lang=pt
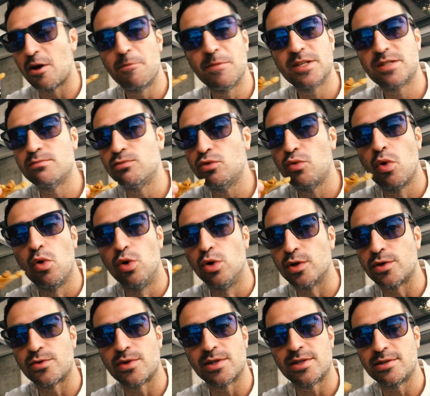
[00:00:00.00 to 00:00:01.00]
É o mesmo
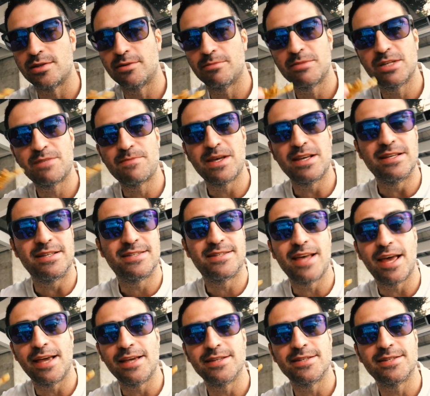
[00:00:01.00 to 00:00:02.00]
gosto, assim, a mesma
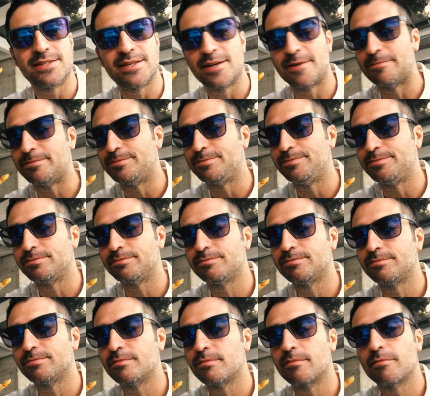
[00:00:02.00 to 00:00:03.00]
essência.
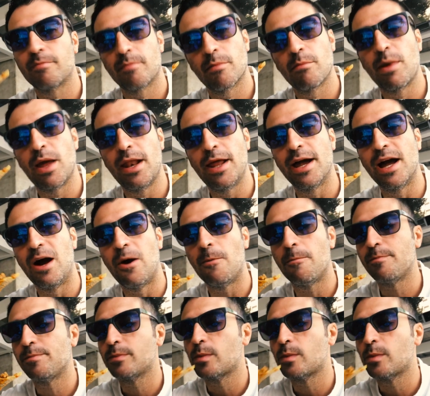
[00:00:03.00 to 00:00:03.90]
Bem legal.